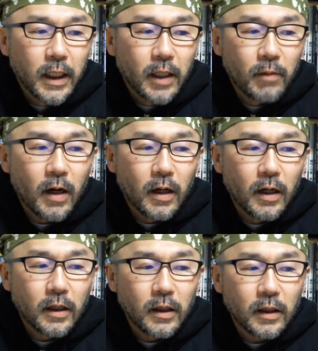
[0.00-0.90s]
まあ、
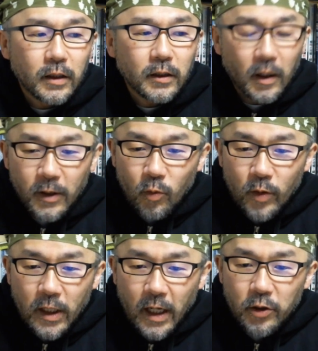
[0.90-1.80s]
溜め込
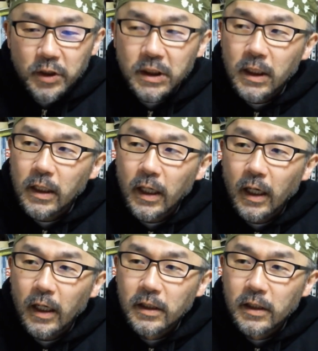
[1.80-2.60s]
めないようにしながら、